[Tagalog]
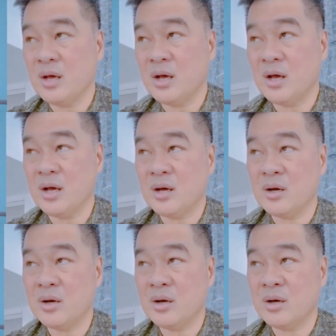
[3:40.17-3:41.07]

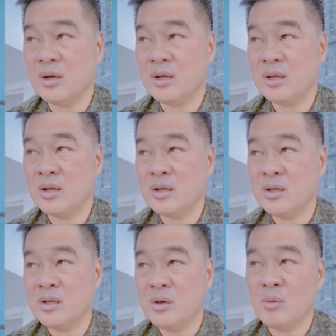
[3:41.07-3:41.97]
uh,
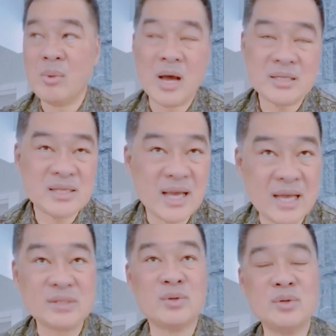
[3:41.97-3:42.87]

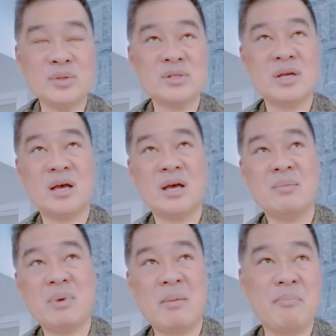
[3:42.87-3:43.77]
umaasikaso sa
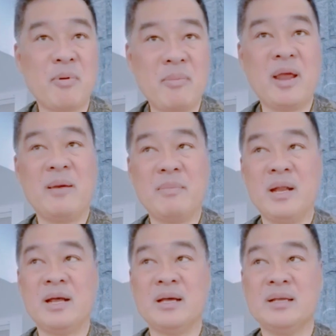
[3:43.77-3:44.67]
mga problema
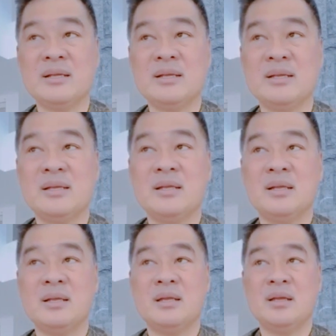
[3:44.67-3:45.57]
ng
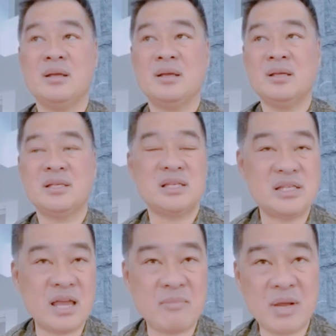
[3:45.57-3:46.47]

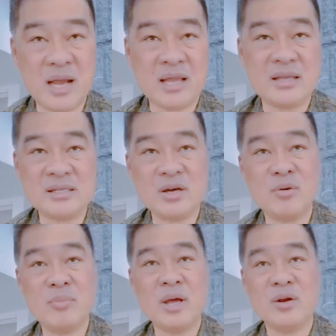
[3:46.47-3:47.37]
sistema natin sa
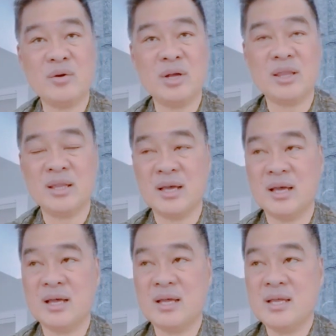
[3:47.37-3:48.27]
gobyerno at
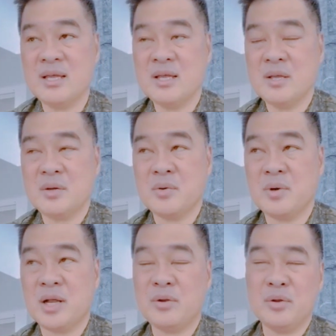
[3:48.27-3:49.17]
uh,
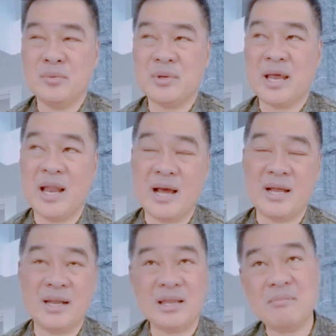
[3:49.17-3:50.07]
kung ano yung
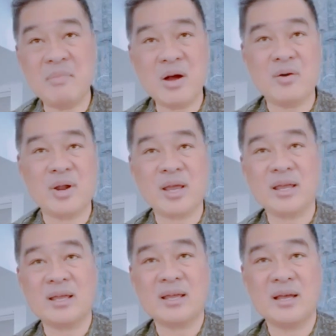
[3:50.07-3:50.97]
kailangan natin makorek
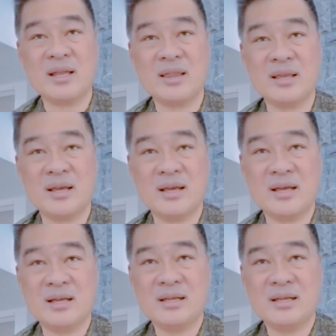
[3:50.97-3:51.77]
at uh,